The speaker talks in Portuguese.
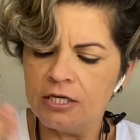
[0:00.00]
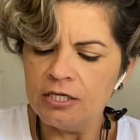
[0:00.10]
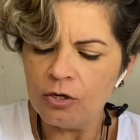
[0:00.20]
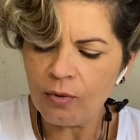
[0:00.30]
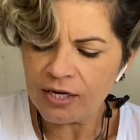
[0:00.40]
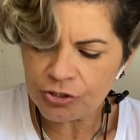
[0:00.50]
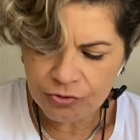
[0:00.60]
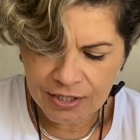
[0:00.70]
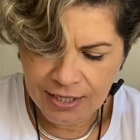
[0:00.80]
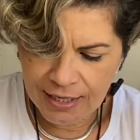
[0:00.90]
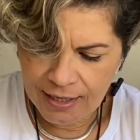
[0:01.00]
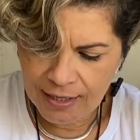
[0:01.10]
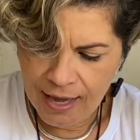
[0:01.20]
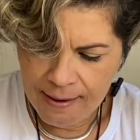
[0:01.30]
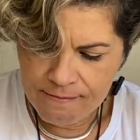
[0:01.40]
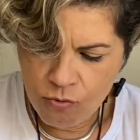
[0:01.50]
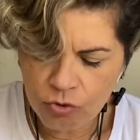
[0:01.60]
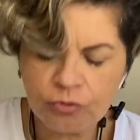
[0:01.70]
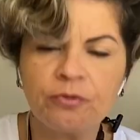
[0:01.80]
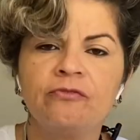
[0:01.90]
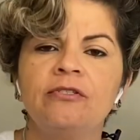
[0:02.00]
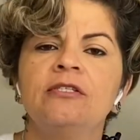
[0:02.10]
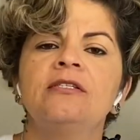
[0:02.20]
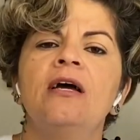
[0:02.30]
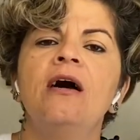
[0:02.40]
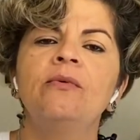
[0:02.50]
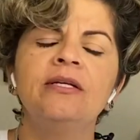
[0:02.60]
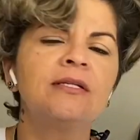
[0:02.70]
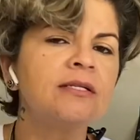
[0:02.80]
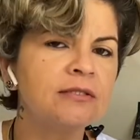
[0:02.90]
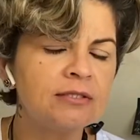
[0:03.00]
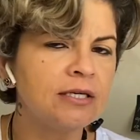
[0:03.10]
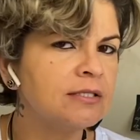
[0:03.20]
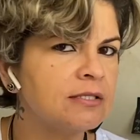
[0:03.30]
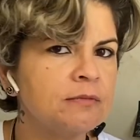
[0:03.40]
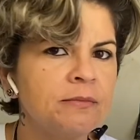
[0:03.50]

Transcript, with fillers: E eu acho que é muito providencial entre tantas